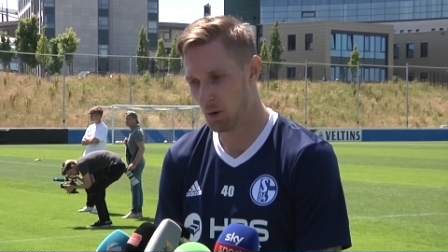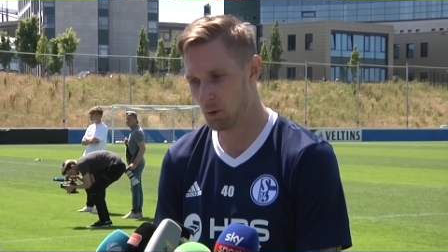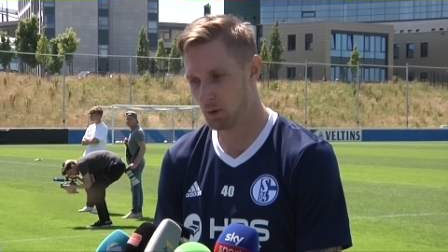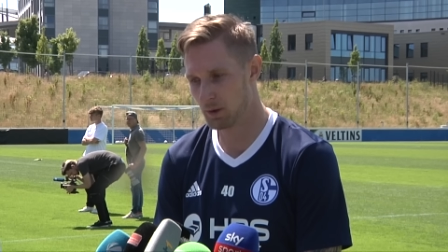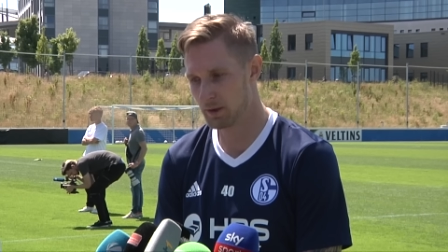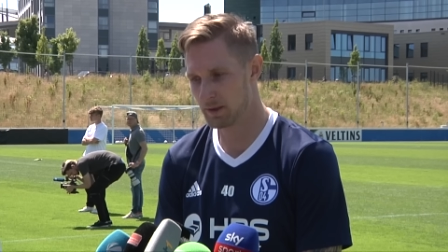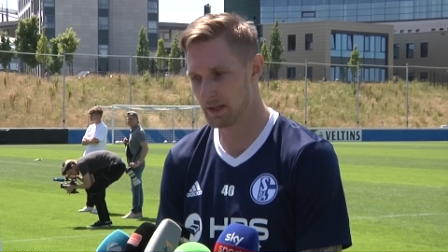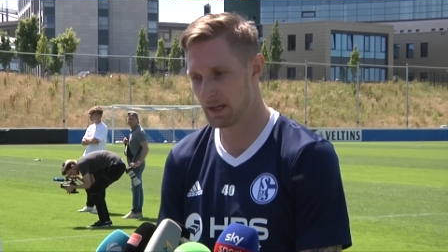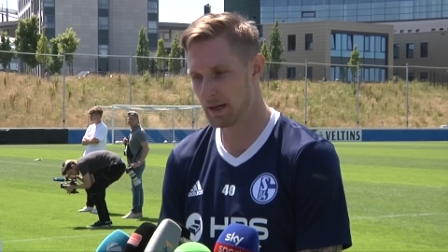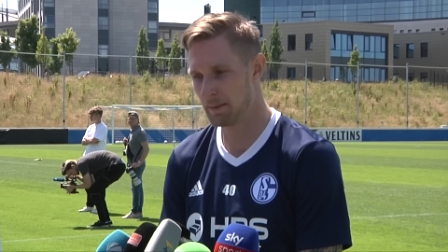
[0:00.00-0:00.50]

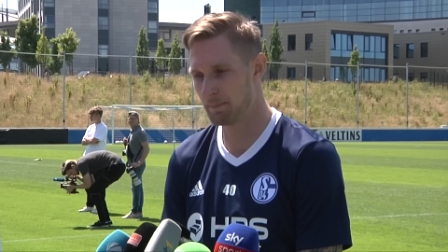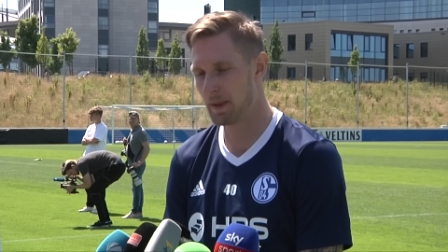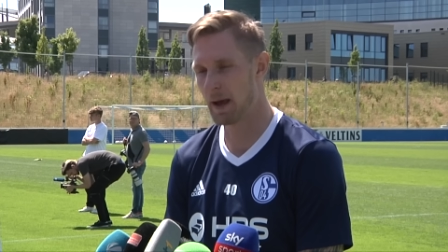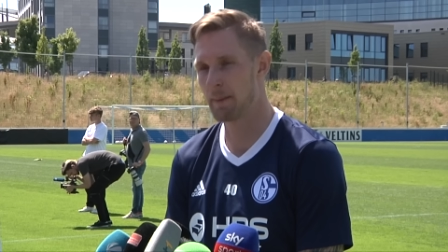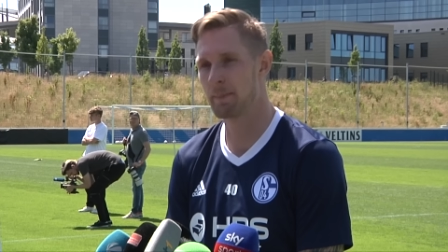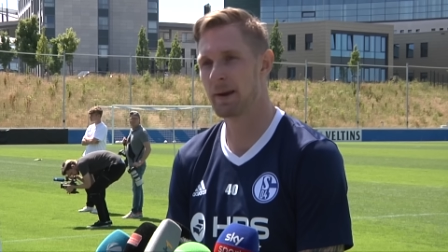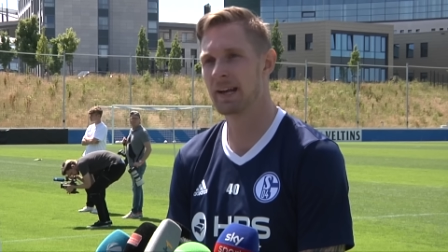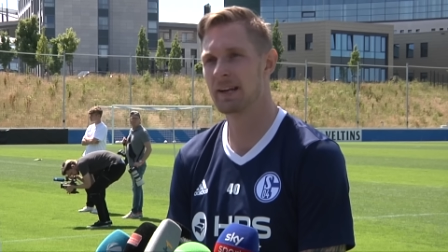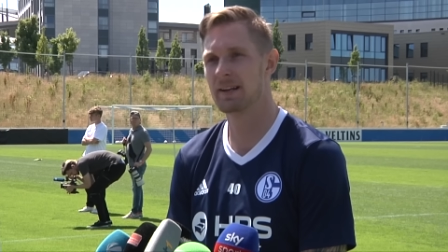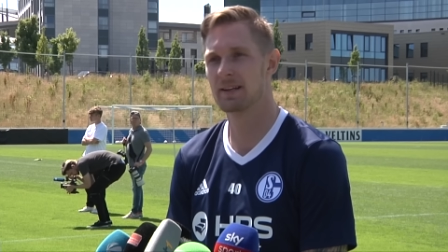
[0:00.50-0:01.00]
Und ähm,
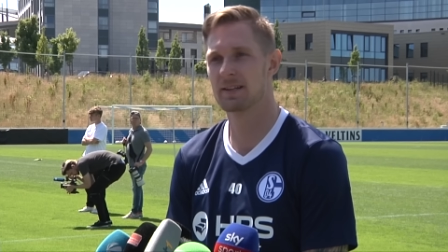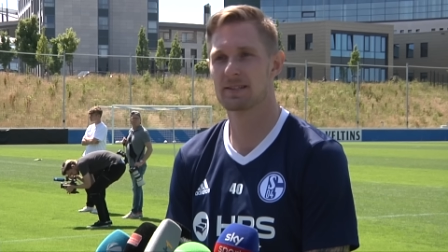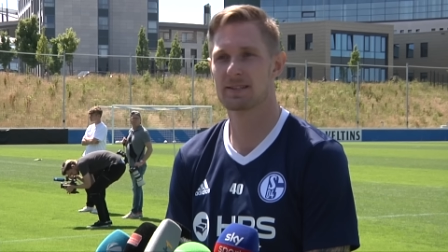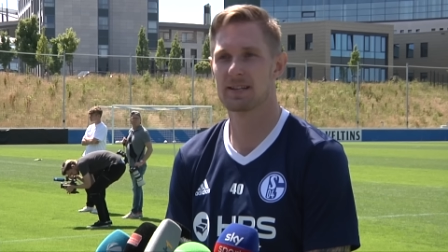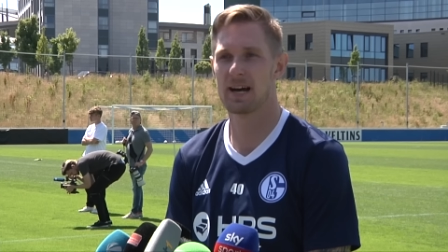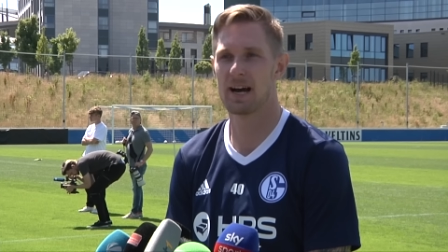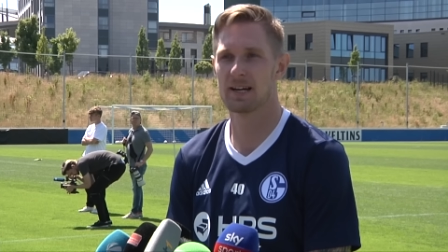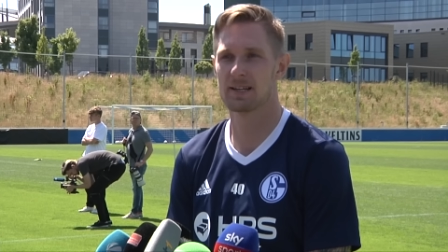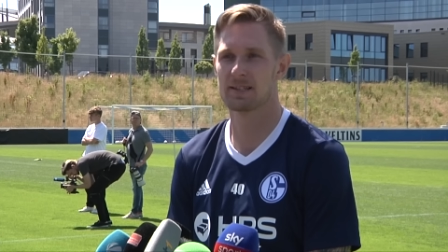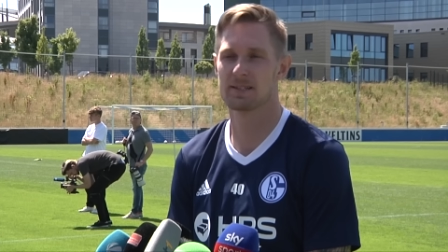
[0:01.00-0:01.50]
am Ende des
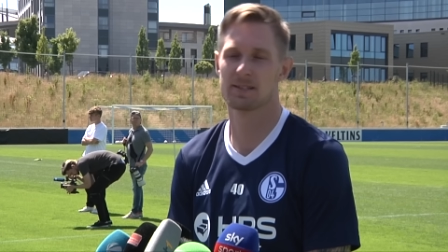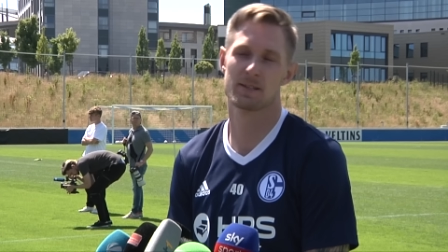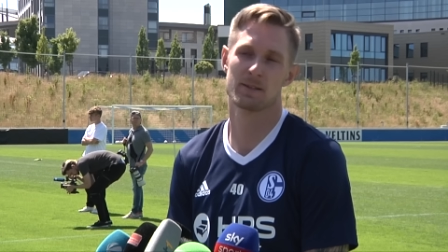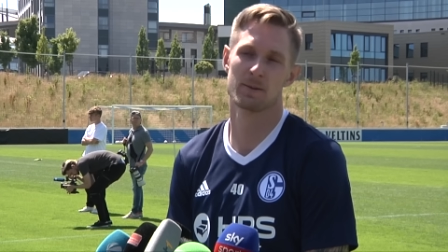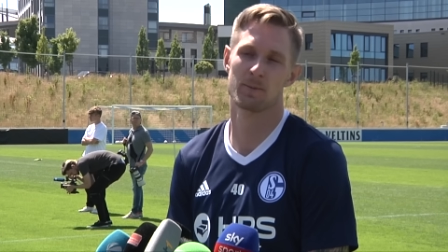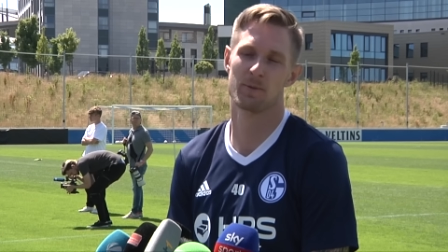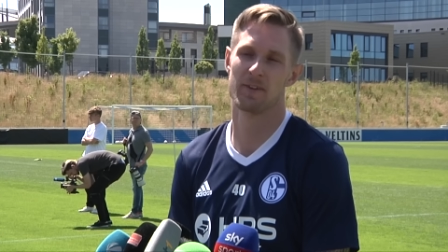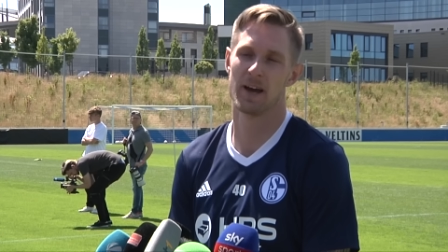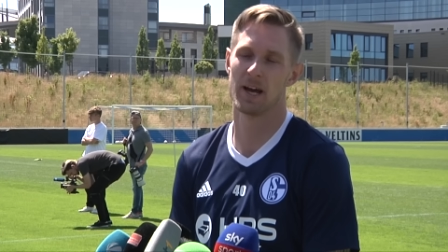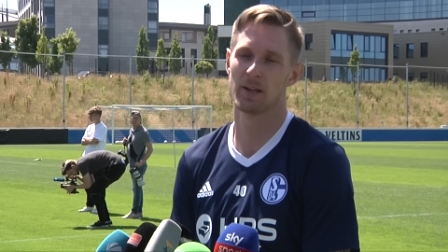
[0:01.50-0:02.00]
Tages ist es
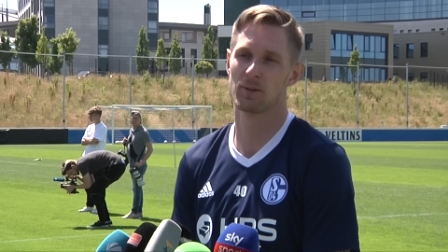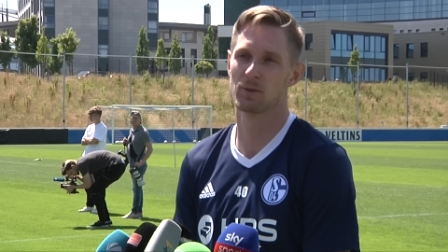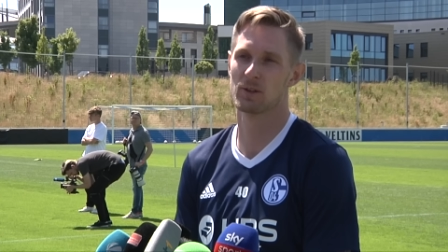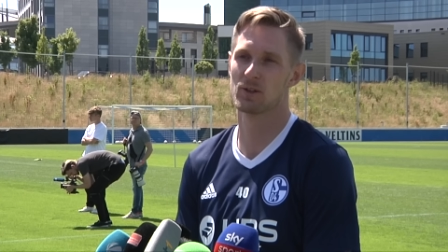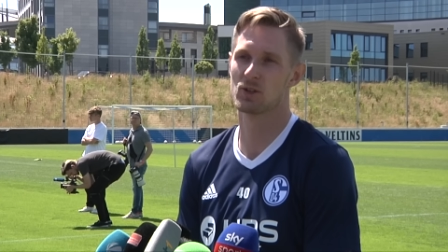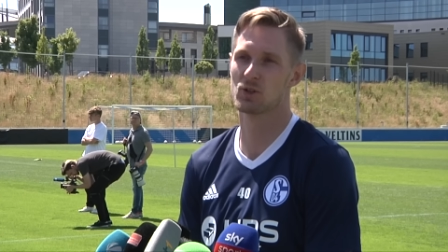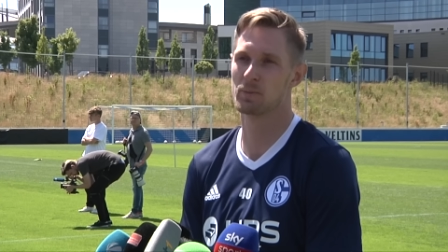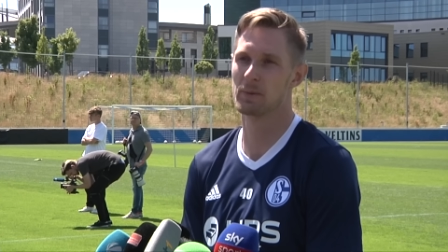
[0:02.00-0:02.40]
die Bewertung des,